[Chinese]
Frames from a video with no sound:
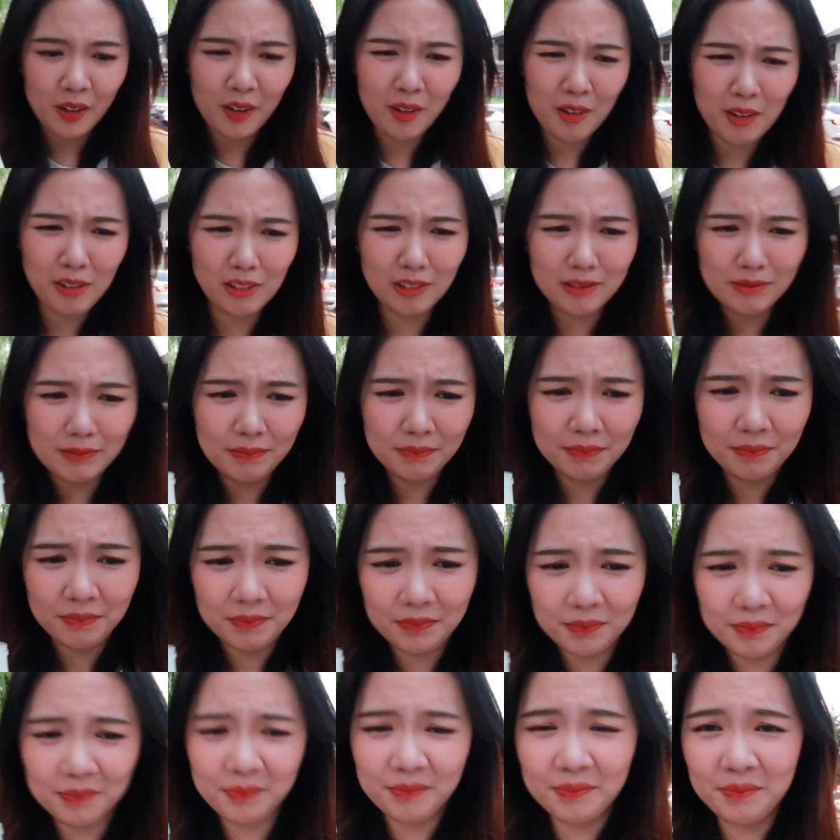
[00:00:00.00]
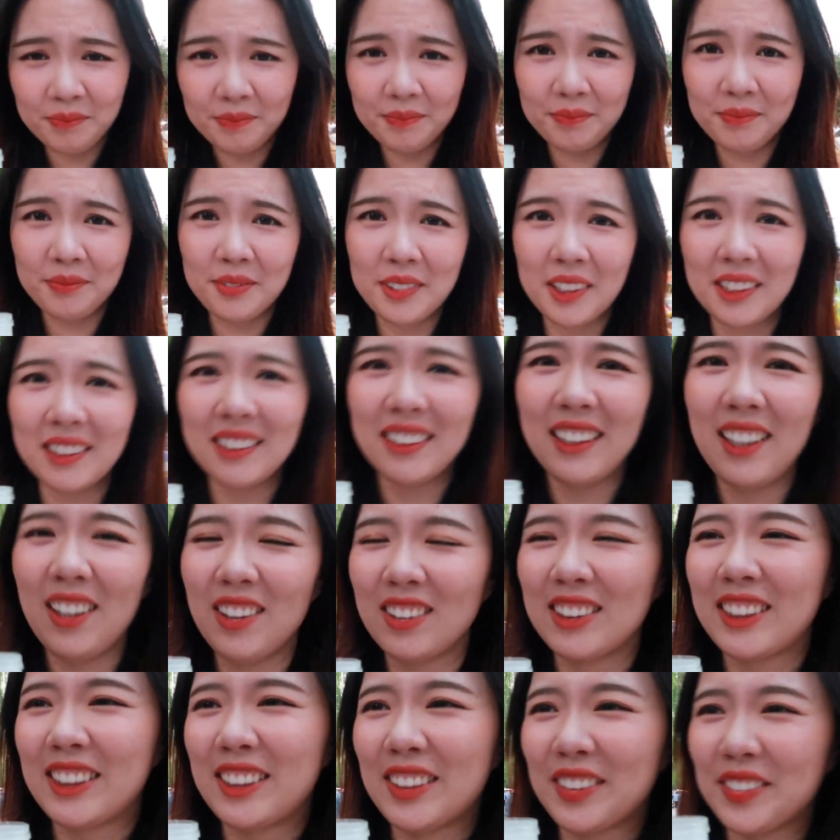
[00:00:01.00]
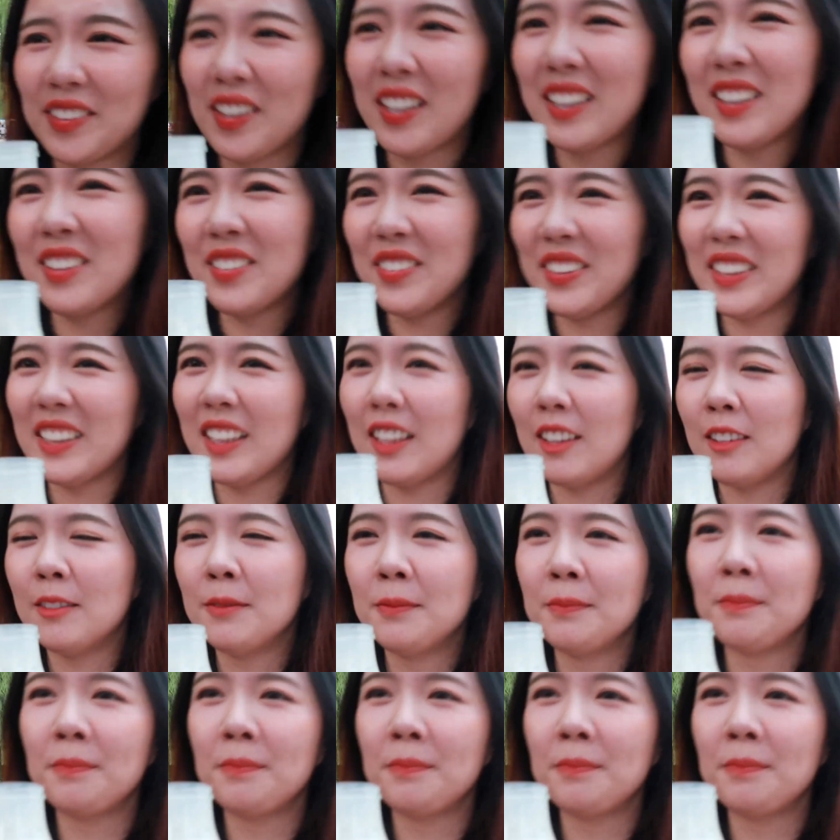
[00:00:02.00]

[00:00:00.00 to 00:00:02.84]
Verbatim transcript: 哦，好奇怪的味道。